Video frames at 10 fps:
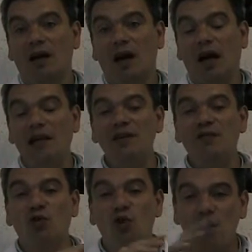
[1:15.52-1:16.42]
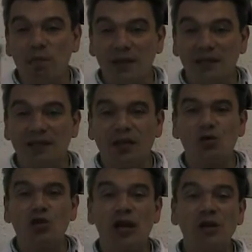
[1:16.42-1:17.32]
Они в комплексе
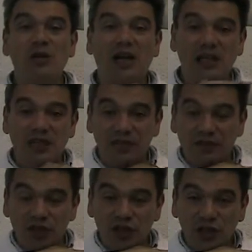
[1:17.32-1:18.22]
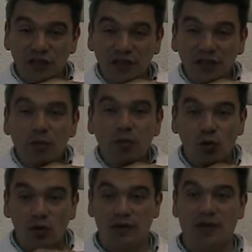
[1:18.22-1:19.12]
нарушают качество жизни
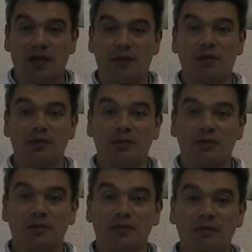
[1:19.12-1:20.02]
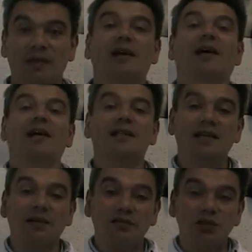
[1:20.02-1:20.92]
просто напрочь.
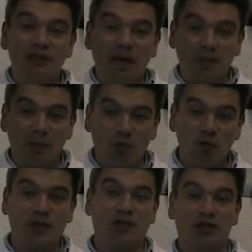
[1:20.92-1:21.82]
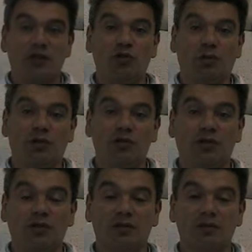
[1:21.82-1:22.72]
Резко, внезапно могут сокращать ее
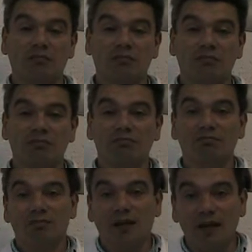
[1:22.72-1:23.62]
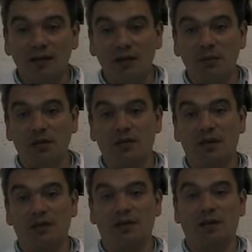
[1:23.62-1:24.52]
продолжительность. И это не
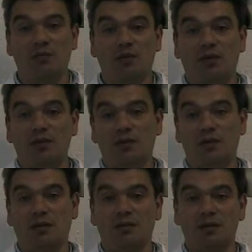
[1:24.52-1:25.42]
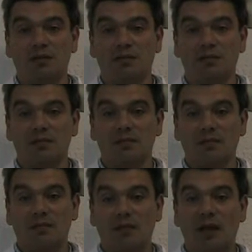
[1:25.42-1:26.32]
мотивация для мужчины снизить вес.
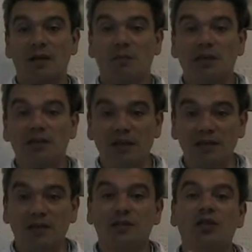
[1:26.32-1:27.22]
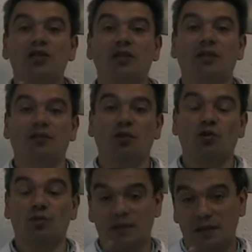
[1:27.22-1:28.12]
Мотивация совершенно в
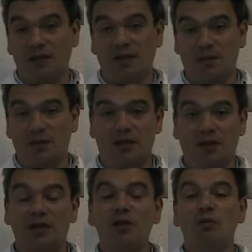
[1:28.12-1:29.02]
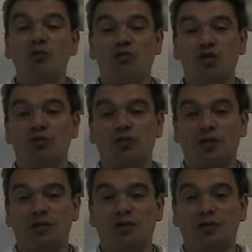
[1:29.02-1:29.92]
другом. Кстати, она объединяет мужчину с
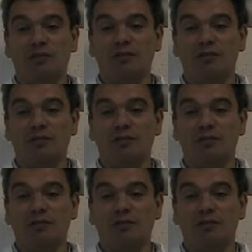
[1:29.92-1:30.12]
женщиной.